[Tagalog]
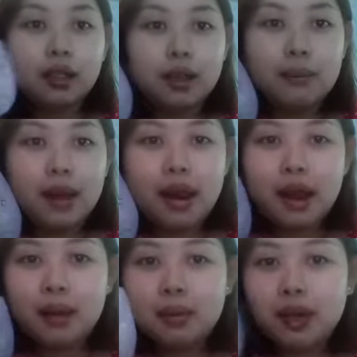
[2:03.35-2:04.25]
Hindi
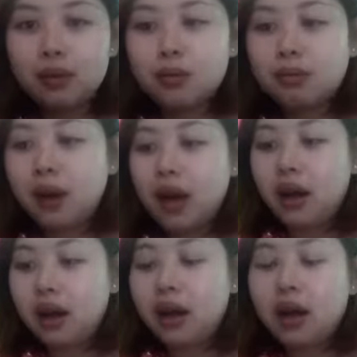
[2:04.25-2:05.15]
pala, meron pa.